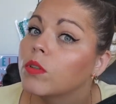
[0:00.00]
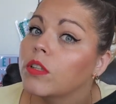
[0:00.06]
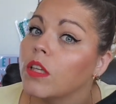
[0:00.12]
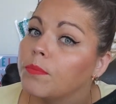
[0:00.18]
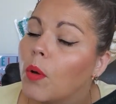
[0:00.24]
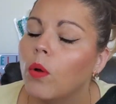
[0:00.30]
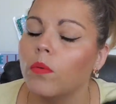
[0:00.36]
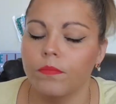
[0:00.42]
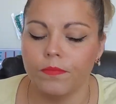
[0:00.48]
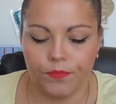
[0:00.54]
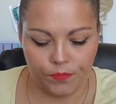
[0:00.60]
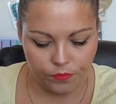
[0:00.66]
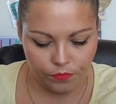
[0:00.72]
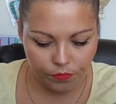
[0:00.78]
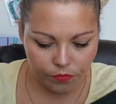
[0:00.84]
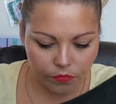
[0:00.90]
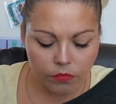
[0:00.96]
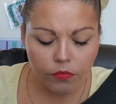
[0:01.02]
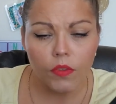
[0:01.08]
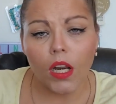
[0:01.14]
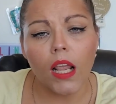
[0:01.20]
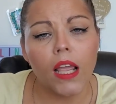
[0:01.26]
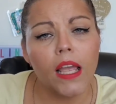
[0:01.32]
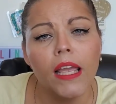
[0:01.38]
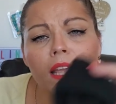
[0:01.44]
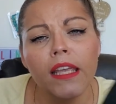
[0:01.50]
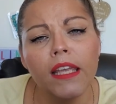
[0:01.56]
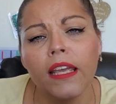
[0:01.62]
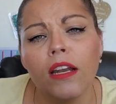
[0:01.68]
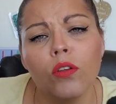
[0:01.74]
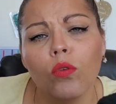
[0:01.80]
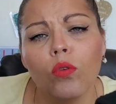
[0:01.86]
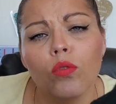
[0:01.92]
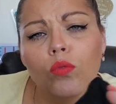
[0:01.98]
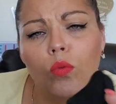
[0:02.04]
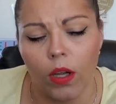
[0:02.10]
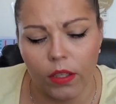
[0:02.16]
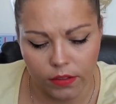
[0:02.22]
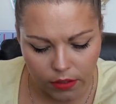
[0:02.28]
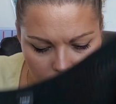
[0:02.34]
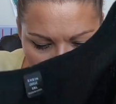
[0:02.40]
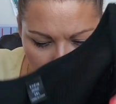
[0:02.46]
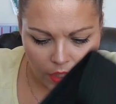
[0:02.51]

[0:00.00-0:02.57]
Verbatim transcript: Ça se prend. Et il calcule tout. Hein.